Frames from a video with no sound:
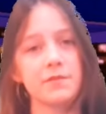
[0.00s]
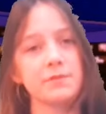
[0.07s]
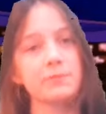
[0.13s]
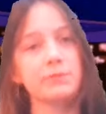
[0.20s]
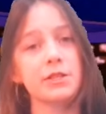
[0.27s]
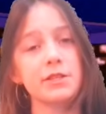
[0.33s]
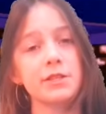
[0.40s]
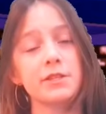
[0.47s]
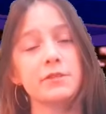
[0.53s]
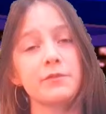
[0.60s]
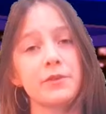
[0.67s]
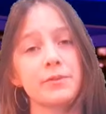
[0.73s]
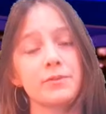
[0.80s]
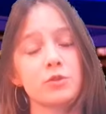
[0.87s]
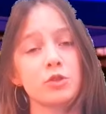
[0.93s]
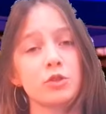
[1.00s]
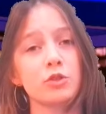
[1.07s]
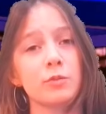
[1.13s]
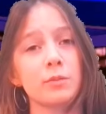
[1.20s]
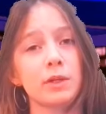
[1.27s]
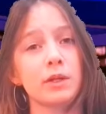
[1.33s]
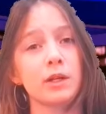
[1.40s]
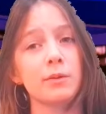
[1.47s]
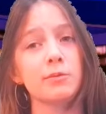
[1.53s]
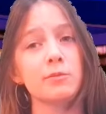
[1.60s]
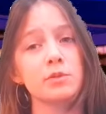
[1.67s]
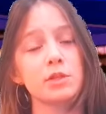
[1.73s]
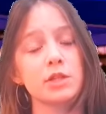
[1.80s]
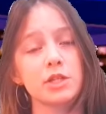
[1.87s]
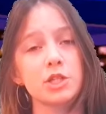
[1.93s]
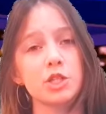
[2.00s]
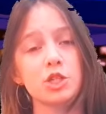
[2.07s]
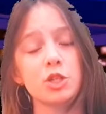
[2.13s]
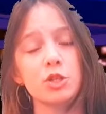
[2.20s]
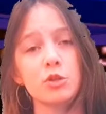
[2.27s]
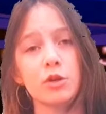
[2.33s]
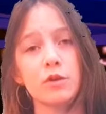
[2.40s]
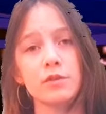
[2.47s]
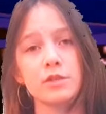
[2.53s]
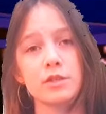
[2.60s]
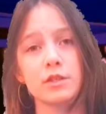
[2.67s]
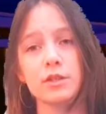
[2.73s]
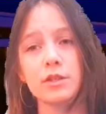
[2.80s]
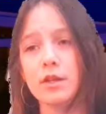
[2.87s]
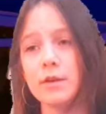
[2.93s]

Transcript: смотрите информационную программу «Бесконечные новости».